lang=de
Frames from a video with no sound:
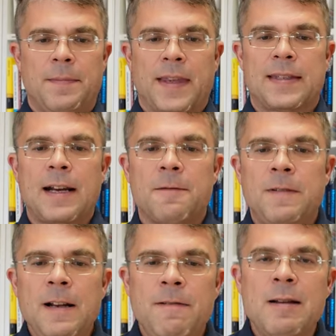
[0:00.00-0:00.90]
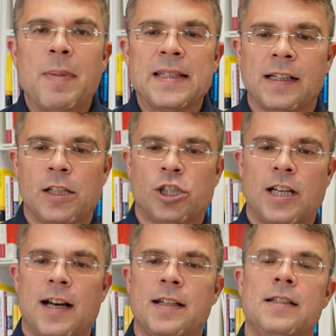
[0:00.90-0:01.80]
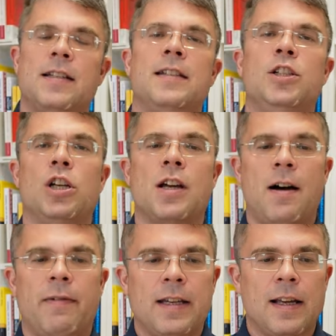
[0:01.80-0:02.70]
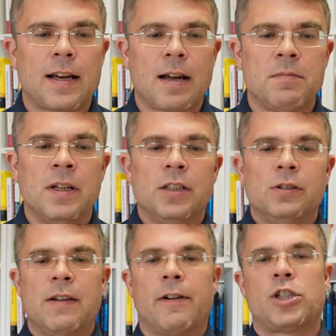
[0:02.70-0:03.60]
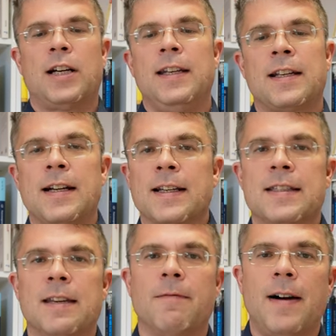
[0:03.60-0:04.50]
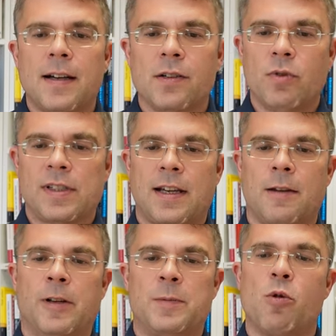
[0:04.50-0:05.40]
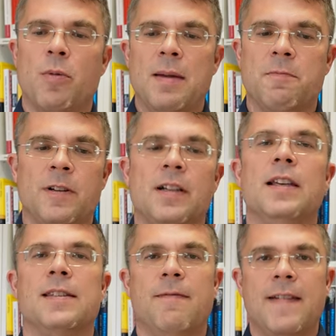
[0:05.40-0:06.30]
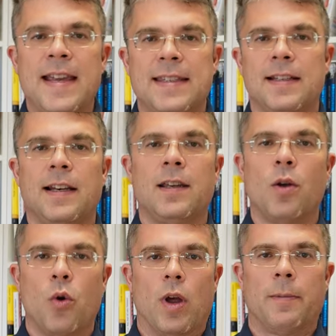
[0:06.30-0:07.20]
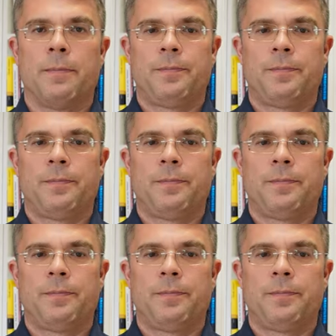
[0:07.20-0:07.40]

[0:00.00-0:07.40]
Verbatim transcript: Das ist ein viel, viel besserer Start in das Ishikawa-Diagramm und die Wahrscheinlichkeit, dass Sie die wahre Ursache für das Problem finden, ist wesentlich höher.